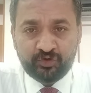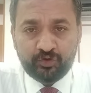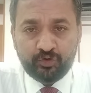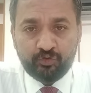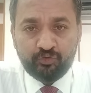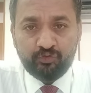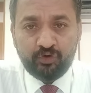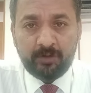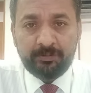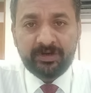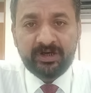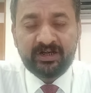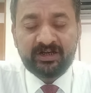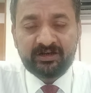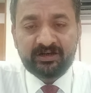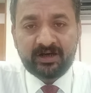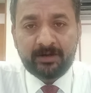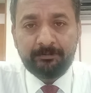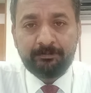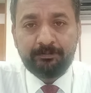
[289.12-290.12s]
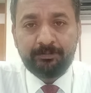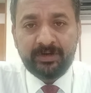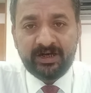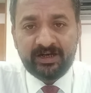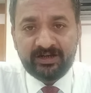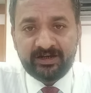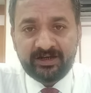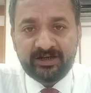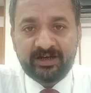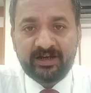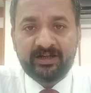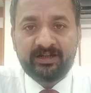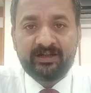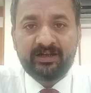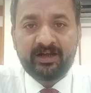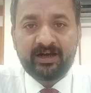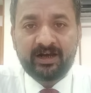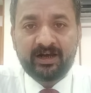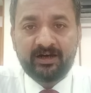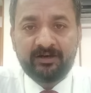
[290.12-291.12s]
वो अपनी कंप्लीट डिटेल
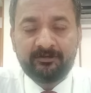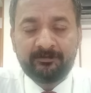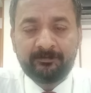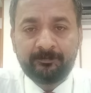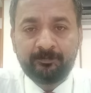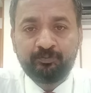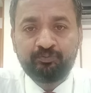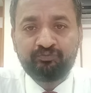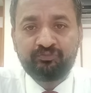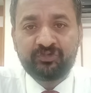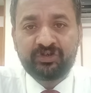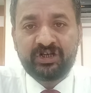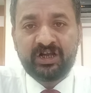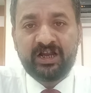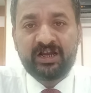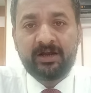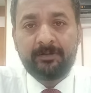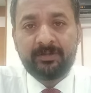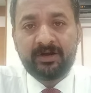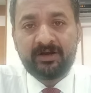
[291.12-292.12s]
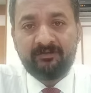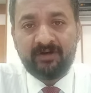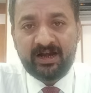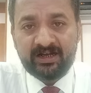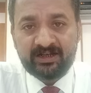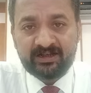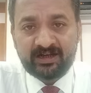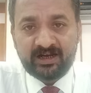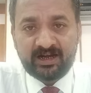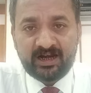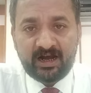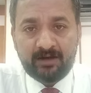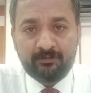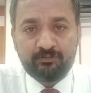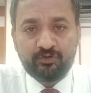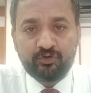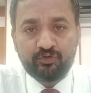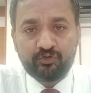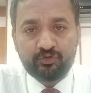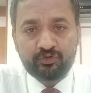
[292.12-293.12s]
देगा यानी अपने वालिद का
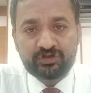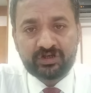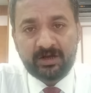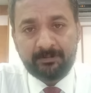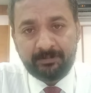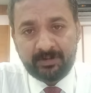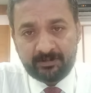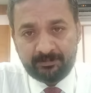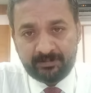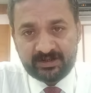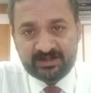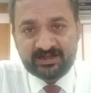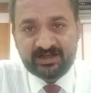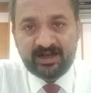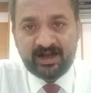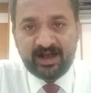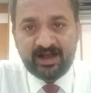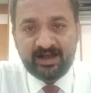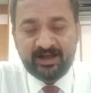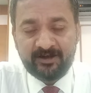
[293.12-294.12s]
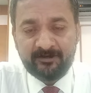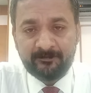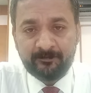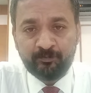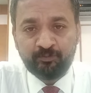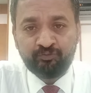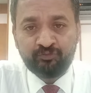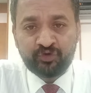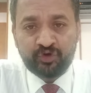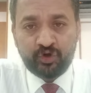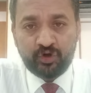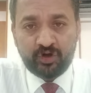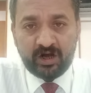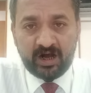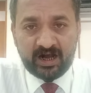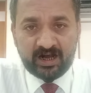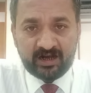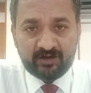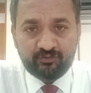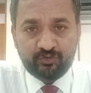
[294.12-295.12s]
नाम उसका पर्पस क्या है
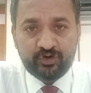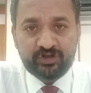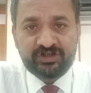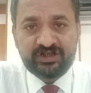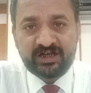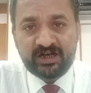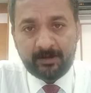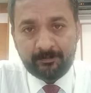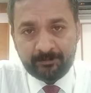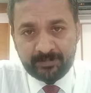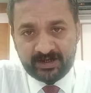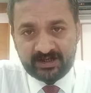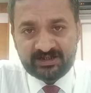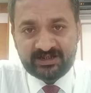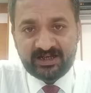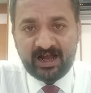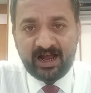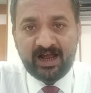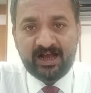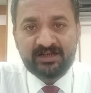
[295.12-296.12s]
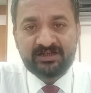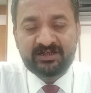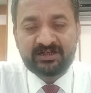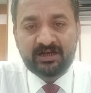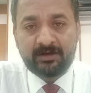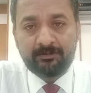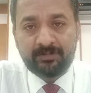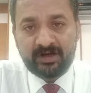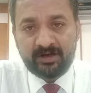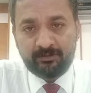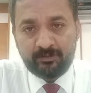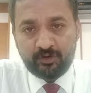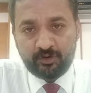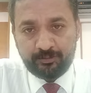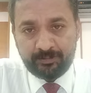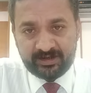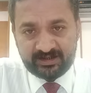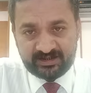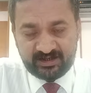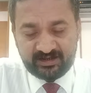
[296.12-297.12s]
अगर वो इसी कंपनी से आया है जिस कंपनी में वो
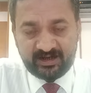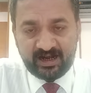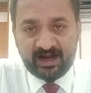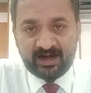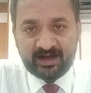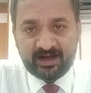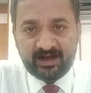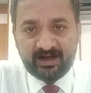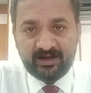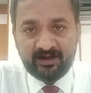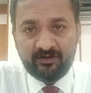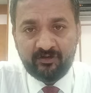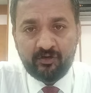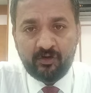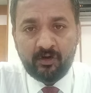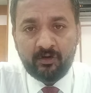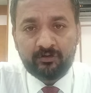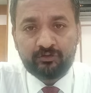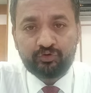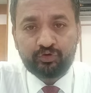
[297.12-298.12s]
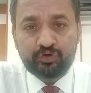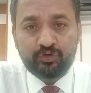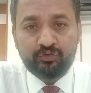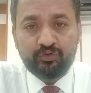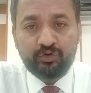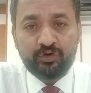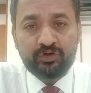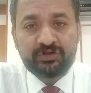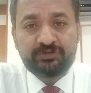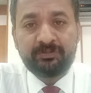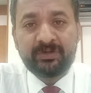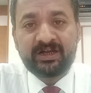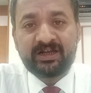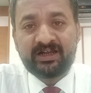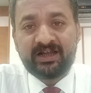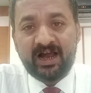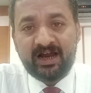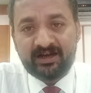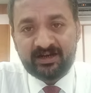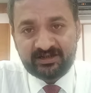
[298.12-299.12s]
पैसा डाल रहा है तो वो इसमें
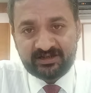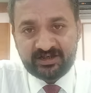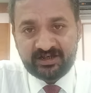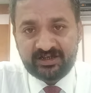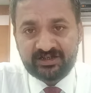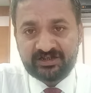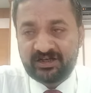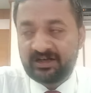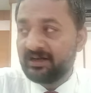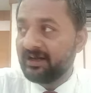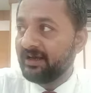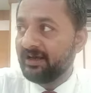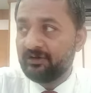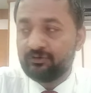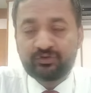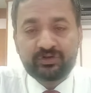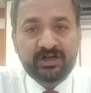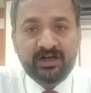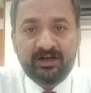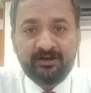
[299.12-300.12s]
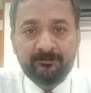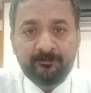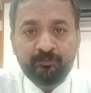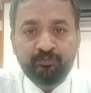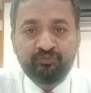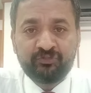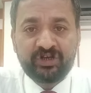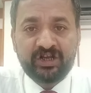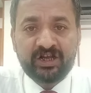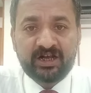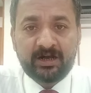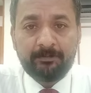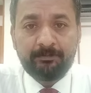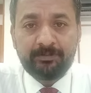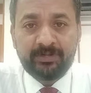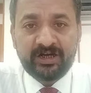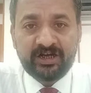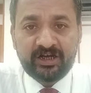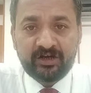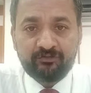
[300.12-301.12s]
क्या डिजिनेशन है उसका ये
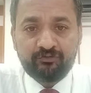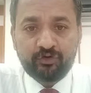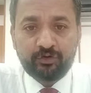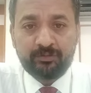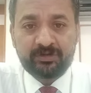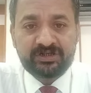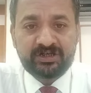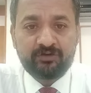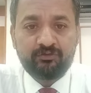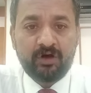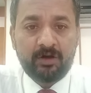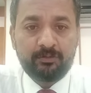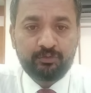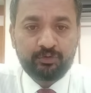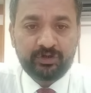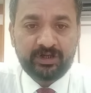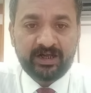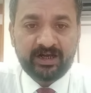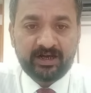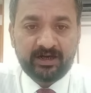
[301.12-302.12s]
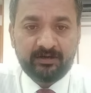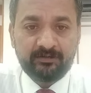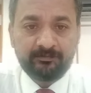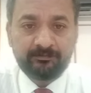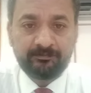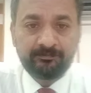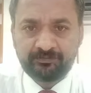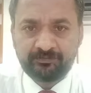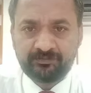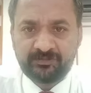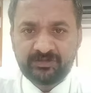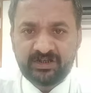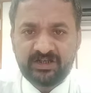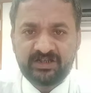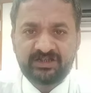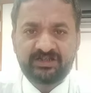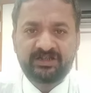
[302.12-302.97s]
कंप्लीट इन्फॉर्मेशन वो आपको देगा इस